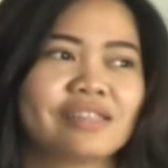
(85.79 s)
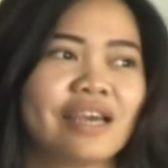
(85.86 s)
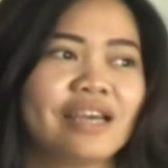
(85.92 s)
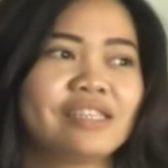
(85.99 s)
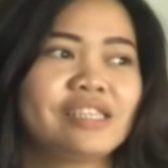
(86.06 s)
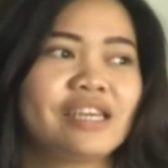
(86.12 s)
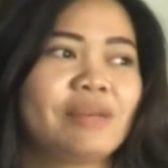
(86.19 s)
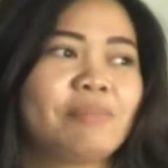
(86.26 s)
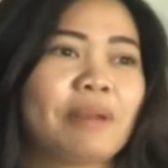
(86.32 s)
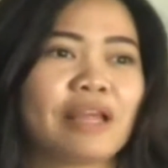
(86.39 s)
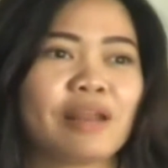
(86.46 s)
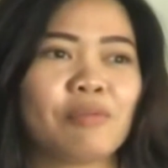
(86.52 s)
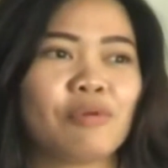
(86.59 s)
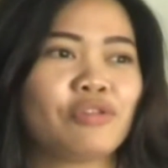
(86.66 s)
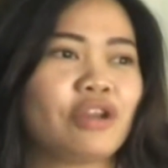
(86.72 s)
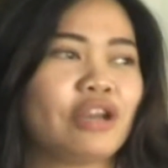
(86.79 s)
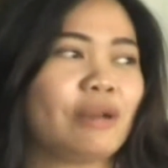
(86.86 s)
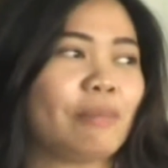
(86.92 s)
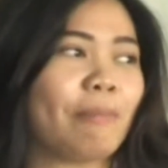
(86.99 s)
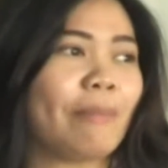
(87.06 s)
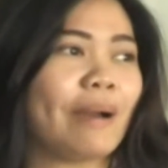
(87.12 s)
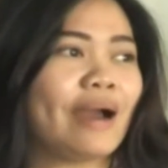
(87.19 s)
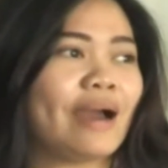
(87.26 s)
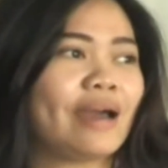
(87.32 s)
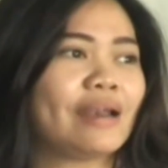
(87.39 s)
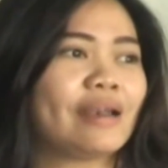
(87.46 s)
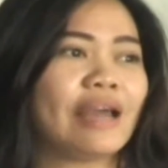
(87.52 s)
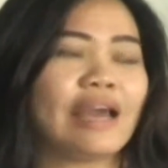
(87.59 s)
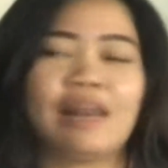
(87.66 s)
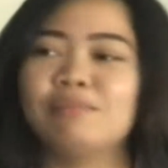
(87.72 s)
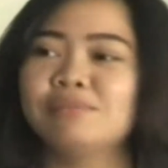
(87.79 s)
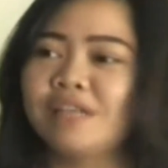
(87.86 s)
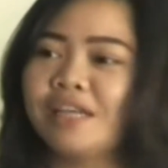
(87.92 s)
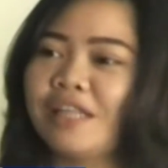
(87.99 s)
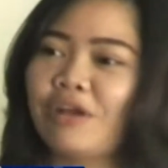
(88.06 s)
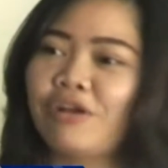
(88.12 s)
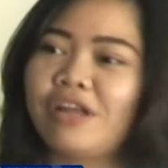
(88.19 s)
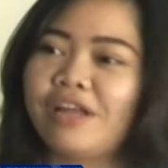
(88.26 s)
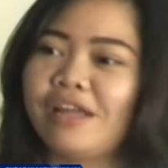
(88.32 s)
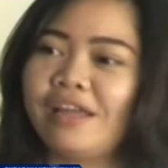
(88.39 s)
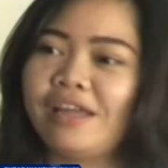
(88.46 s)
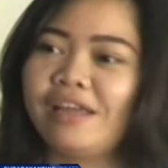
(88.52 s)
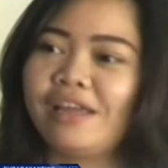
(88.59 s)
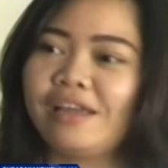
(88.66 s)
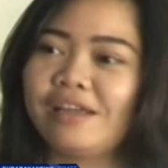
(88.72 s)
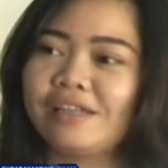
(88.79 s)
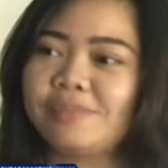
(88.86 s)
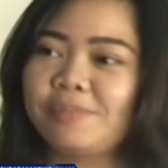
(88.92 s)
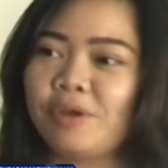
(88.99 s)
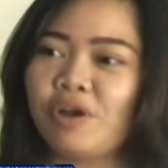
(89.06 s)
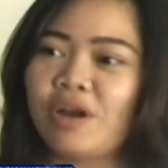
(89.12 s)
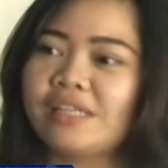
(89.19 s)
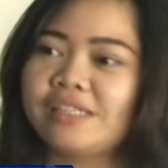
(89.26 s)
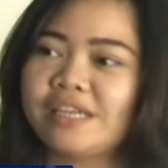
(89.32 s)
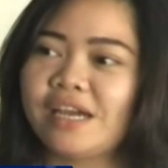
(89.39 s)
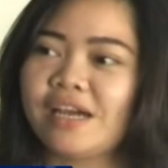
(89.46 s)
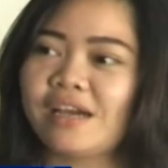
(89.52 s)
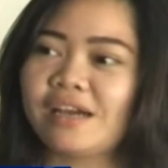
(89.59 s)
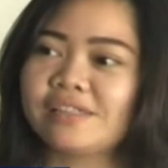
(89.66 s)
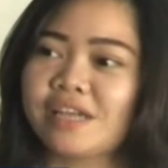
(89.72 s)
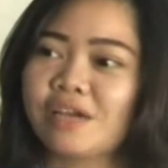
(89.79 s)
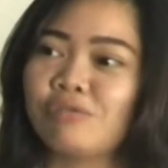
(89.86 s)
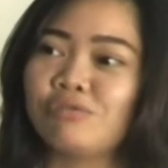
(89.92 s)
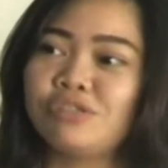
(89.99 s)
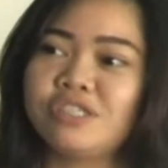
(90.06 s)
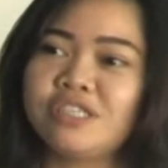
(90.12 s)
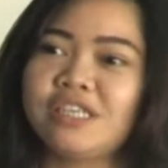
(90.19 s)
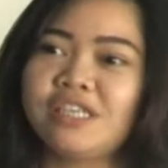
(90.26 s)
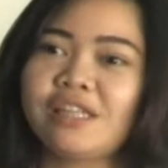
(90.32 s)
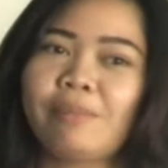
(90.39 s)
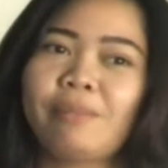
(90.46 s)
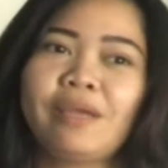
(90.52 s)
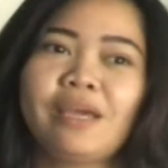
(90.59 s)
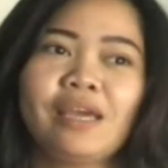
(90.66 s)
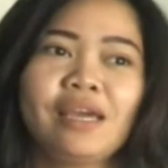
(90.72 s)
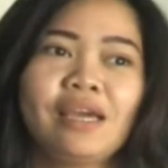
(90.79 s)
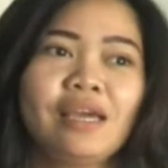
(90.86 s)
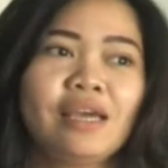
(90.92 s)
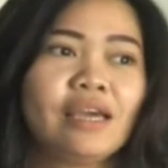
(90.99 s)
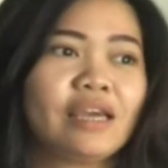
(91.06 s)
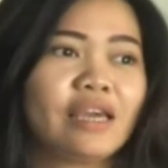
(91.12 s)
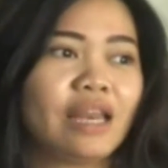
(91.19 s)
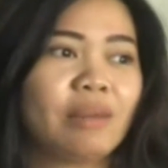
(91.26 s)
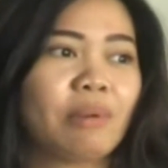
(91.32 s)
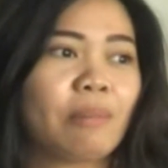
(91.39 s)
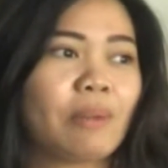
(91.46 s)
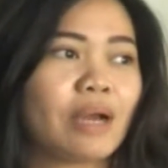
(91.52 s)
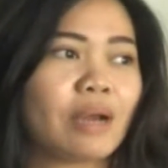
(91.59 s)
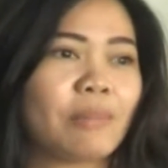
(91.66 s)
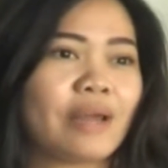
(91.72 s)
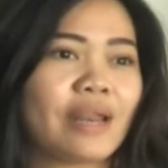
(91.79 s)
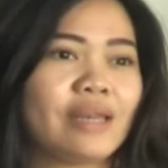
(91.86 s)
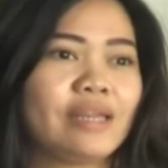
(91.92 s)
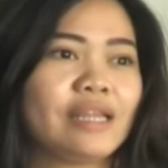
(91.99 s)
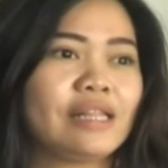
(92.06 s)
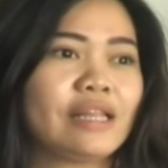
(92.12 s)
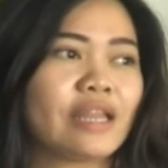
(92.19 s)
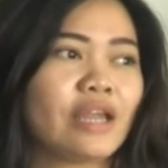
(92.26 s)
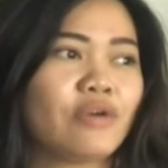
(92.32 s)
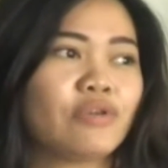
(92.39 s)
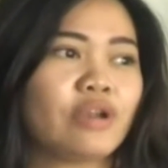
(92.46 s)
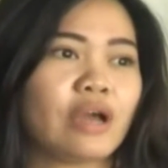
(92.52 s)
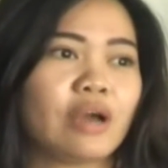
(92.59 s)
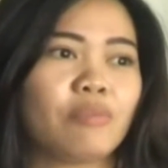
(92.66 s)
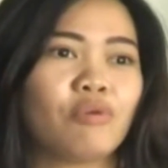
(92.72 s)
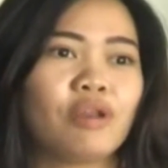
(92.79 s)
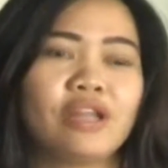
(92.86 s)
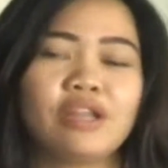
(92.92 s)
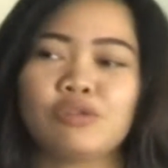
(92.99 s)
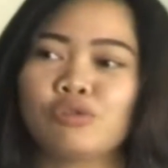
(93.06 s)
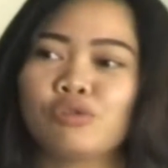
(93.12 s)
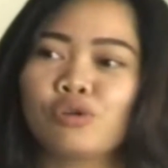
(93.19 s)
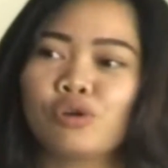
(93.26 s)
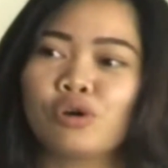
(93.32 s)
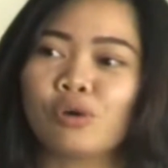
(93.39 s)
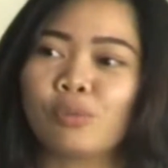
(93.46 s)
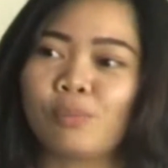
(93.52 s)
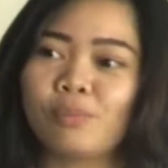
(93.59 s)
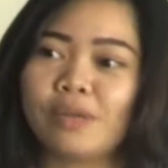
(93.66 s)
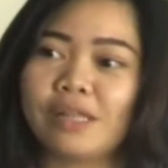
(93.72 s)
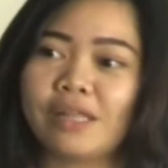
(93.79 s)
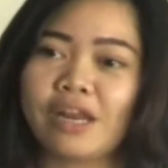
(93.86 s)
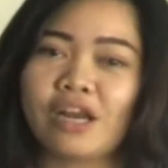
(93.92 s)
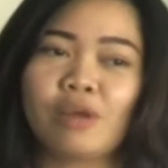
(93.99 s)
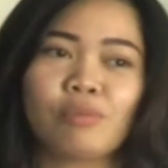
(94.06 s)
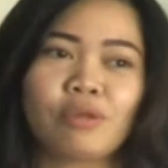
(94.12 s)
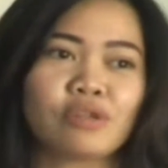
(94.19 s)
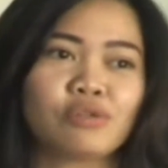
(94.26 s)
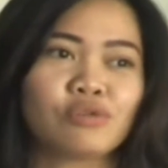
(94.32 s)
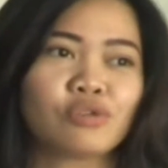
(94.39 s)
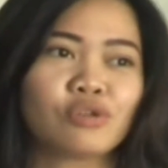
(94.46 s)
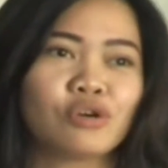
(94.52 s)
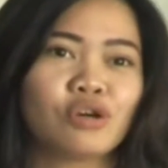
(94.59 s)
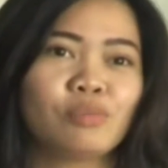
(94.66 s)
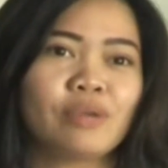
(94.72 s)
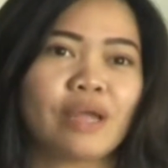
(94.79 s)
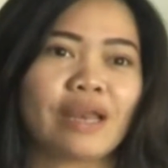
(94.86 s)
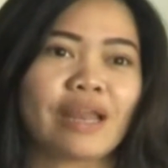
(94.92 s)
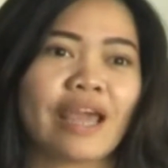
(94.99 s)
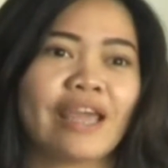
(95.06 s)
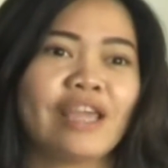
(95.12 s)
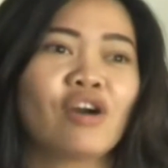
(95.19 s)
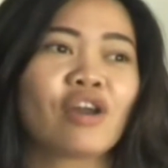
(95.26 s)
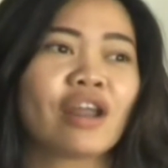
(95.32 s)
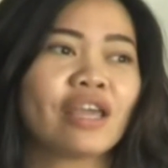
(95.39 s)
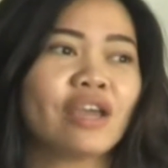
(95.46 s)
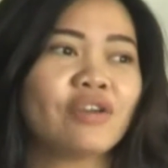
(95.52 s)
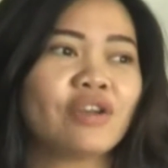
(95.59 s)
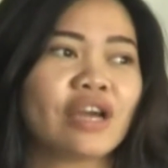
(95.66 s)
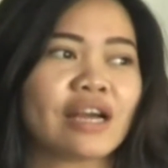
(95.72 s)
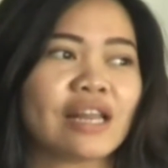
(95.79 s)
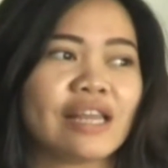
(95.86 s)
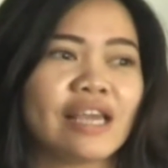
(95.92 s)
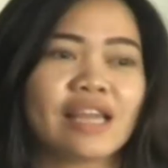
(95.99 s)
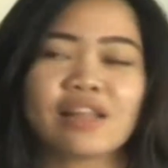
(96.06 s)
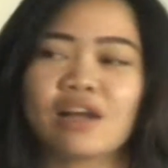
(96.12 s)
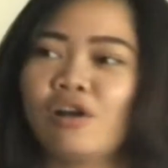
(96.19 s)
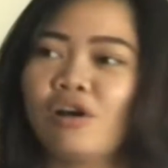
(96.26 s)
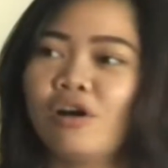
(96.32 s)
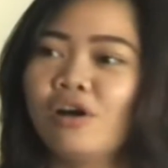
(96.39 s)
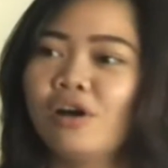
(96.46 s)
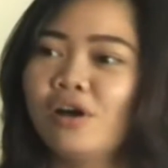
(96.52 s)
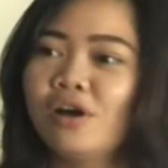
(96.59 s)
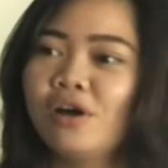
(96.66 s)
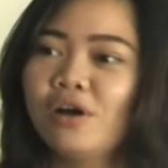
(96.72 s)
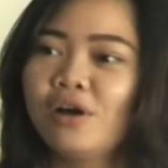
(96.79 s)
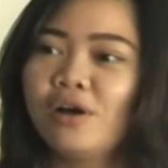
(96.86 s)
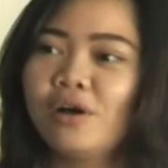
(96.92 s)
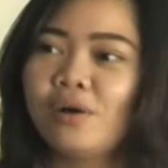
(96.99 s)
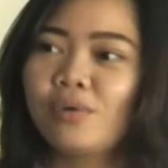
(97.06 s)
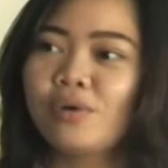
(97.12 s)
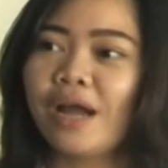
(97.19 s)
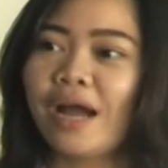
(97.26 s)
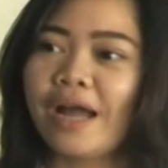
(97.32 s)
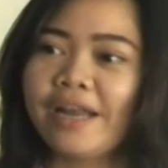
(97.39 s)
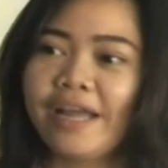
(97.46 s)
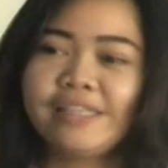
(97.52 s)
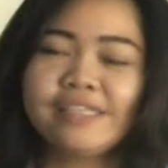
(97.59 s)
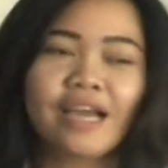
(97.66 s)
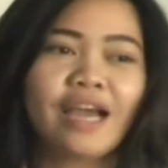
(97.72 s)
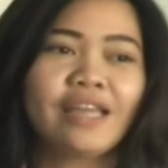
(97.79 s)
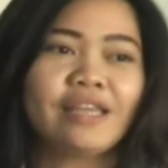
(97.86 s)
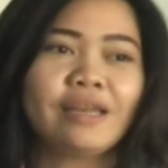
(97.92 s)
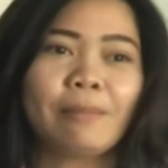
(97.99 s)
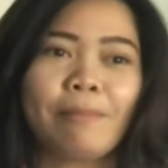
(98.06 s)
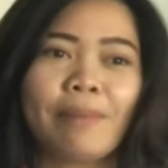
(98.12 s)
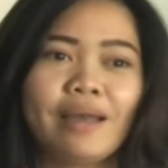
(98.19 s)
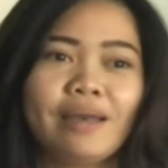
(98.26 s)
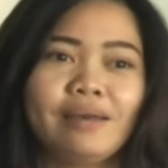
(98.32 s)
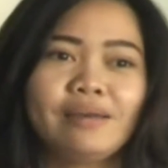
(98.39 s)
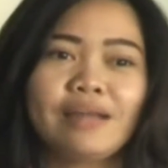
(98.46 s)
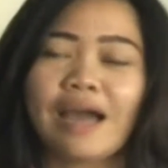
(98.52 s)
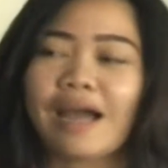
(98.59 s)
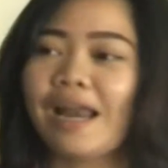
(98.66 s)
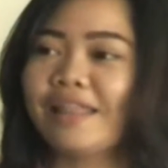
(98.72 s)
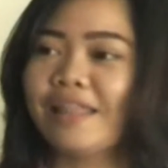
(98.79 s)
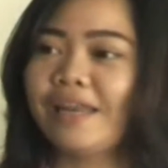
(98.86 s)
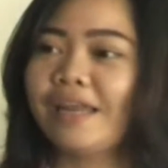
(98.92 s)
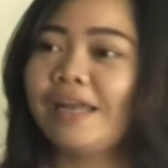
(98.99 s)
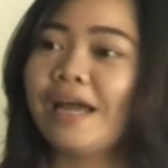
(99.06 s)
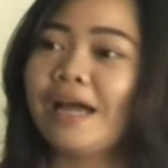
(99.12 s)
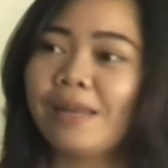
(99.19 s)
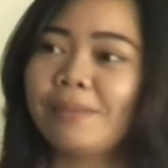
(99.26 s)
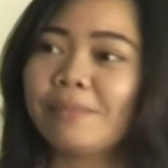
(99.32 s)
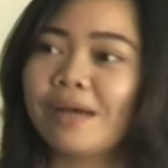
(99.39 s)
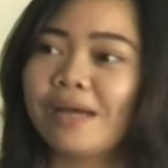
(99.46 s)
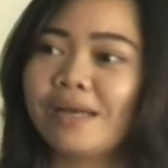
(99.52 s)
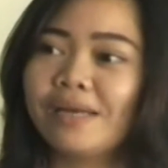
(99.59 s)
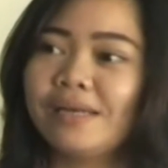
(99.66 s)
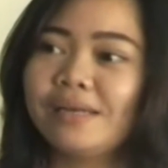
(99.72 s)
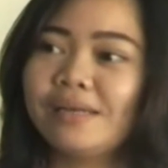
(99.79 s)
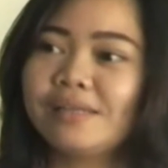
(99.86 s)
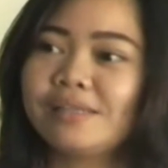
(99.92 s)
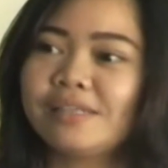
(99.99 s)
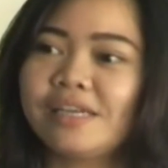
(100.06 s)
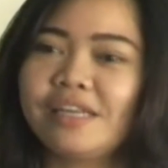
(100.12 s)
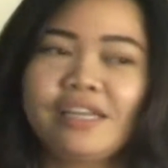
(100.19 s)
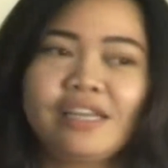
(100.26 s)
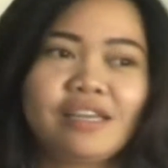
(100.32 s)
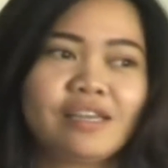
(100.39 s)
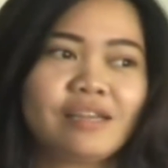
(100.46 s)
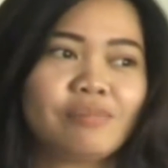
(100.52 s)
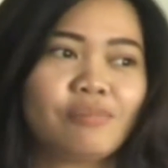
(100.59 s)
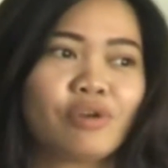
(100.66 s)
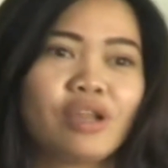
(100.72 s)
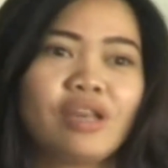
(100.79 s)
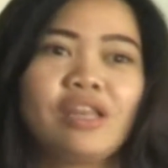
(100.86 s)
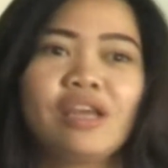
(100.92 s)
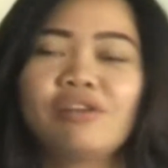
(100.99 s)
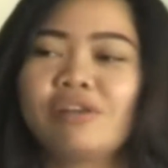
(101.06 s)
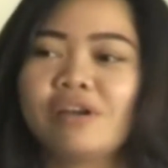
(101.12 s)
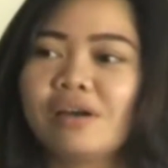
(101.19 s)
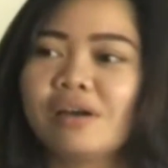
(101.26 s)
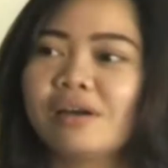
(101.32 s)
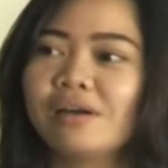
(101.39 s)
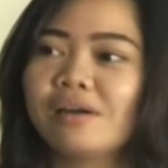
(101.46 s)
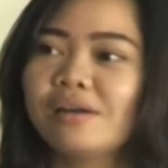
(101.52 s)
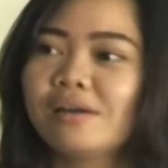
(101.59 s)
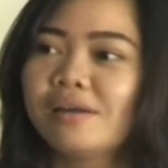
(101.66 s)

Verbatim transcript: saya sih kan parkir motor di depan helm saya taruh di spion aja saya kunci tapi ini memang kemarin dealernya udah mulai ditutup dealernya udah mulai ditutup dan kayaknya orangnya udah ngeliat kalau udah nggak ada yang jaga di depan nggak kelihatan dari dalam kan jadi mungkin dia udah